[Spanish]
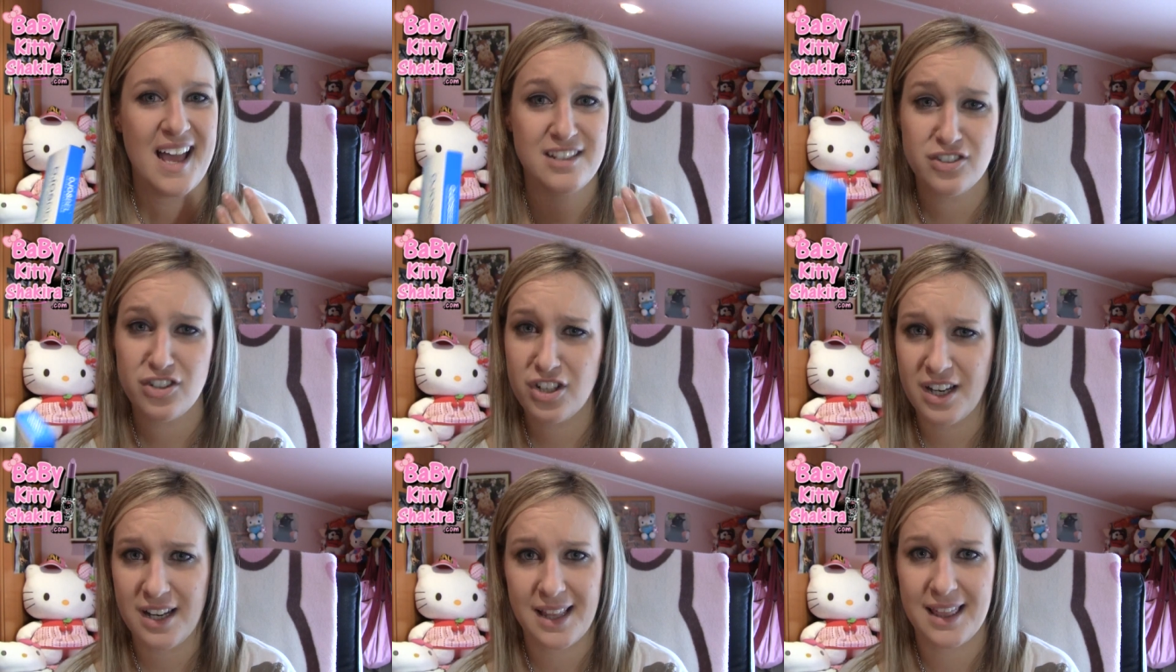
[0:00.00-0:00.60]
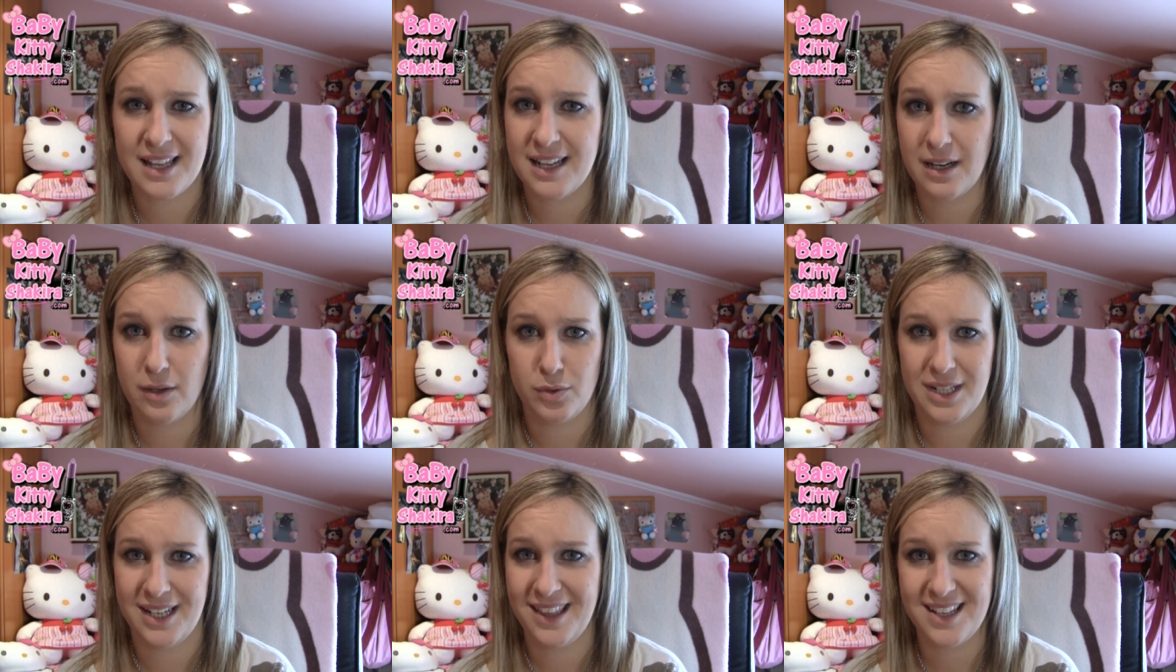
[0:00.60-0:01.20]
Eso no quiere decir que
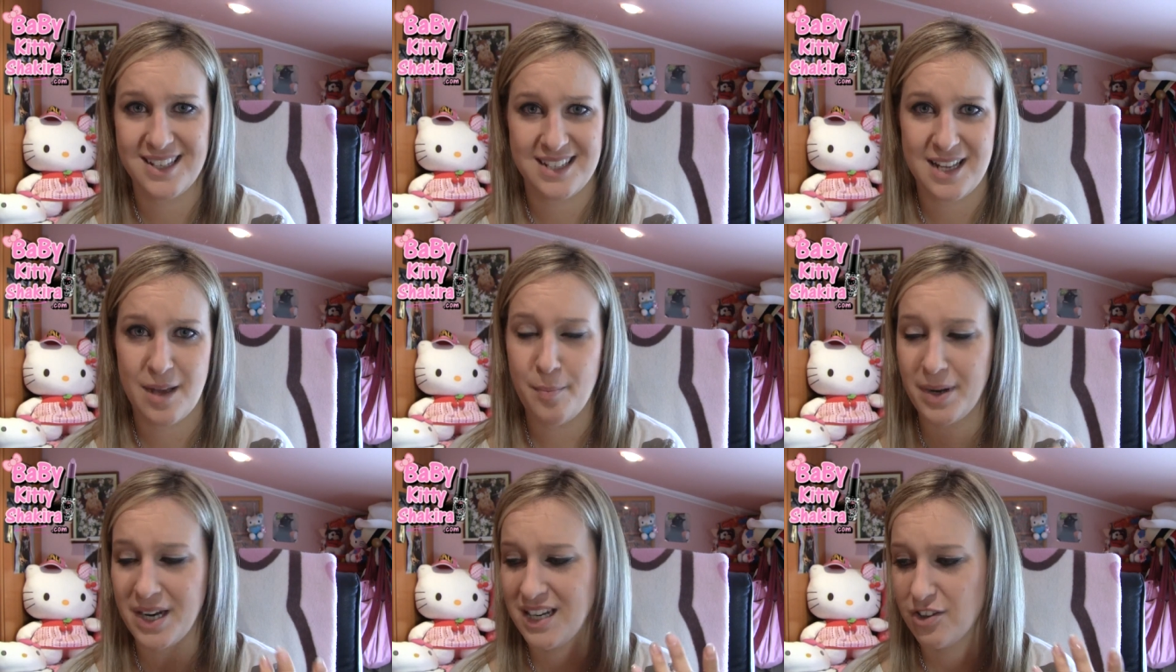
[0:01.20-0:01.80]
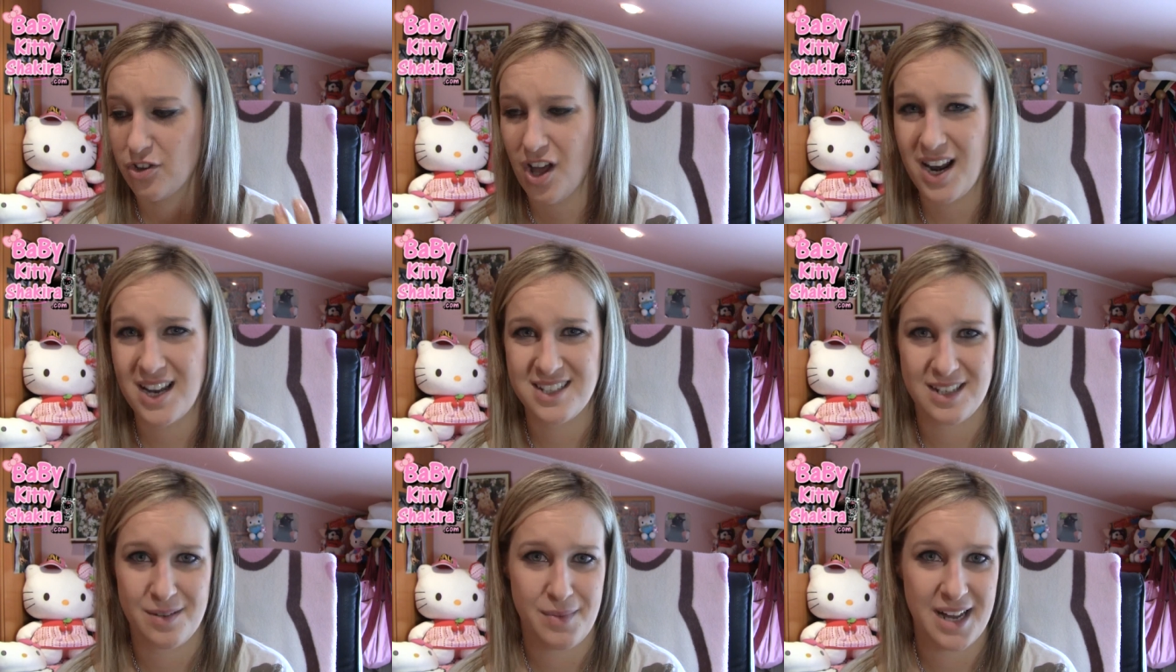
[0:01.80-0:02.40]
lo utilice siempre, ni todas
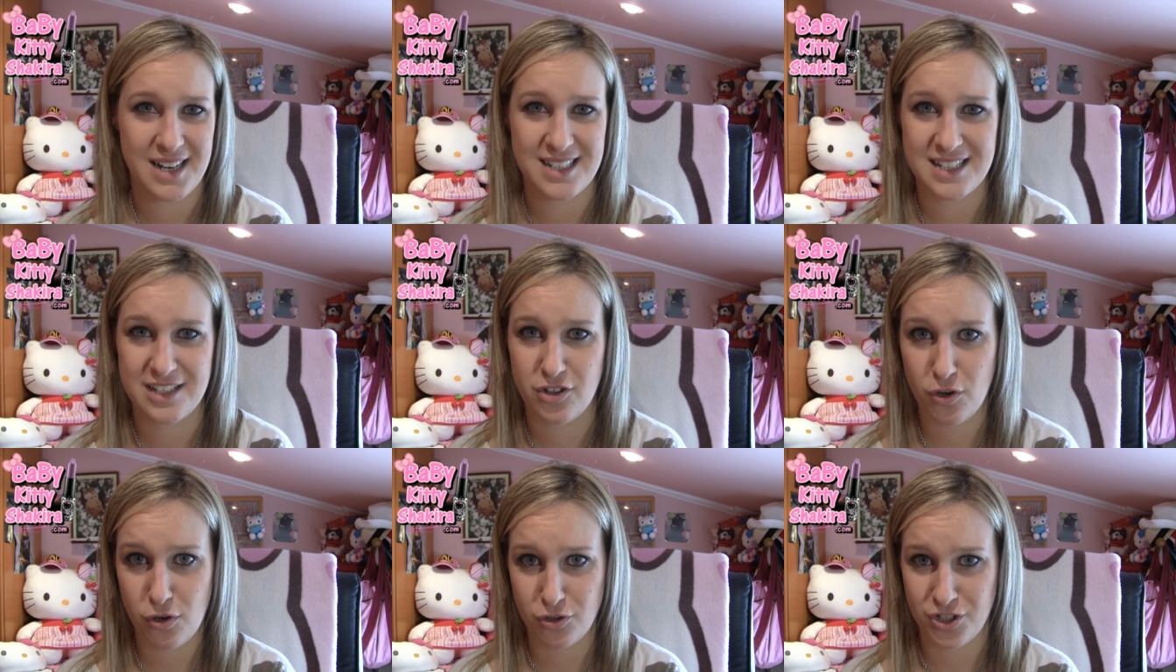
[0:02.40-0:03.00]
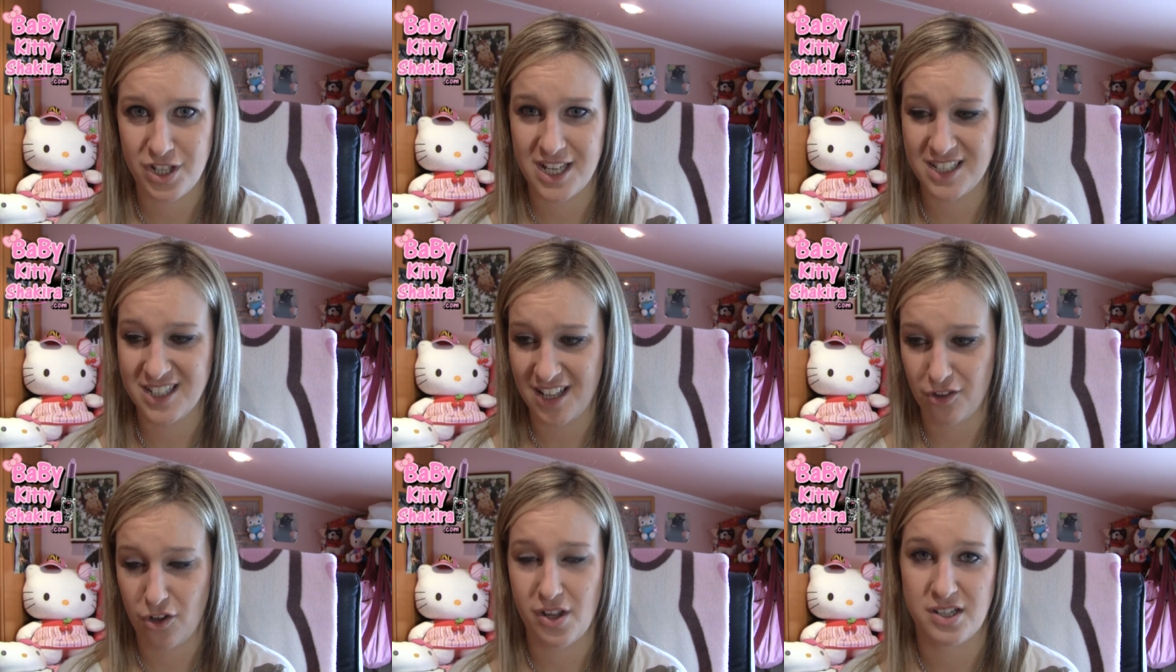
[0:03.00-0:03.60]
las semanas, ni todos los días,
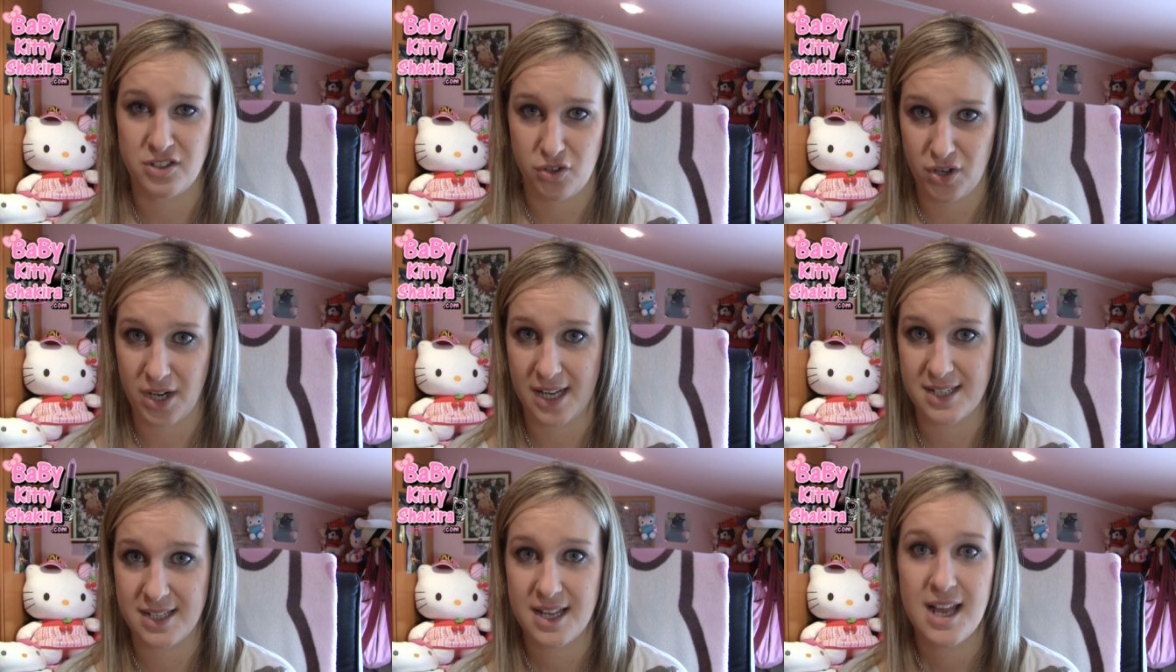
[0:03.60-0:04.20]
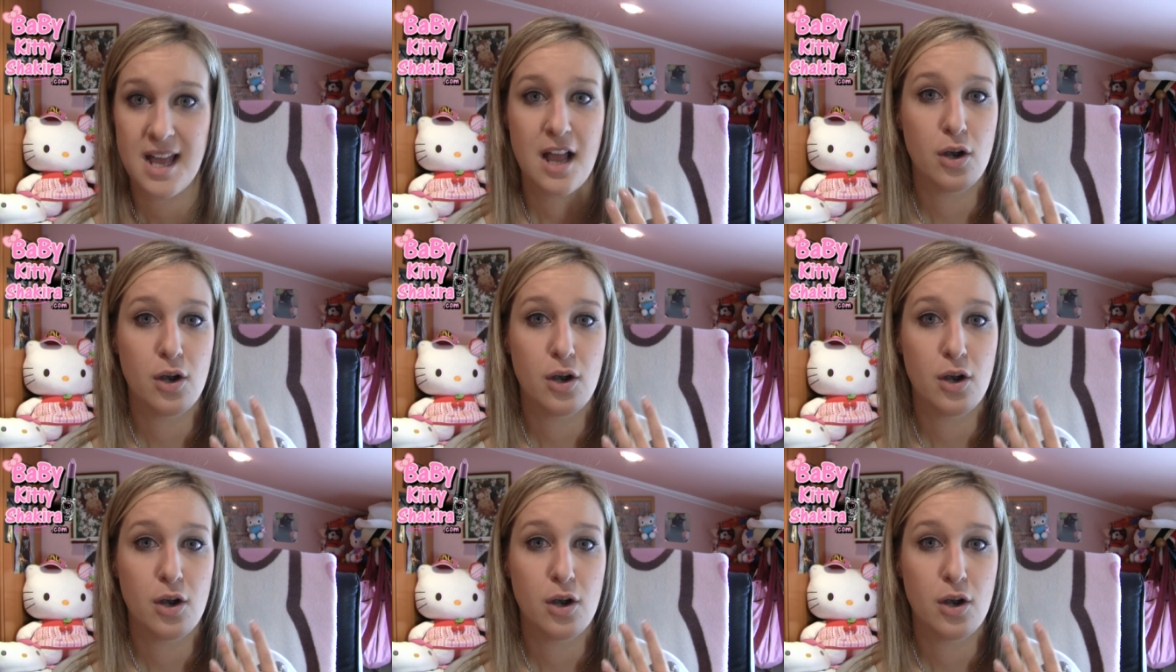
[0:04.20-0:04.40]
ni a todas horas.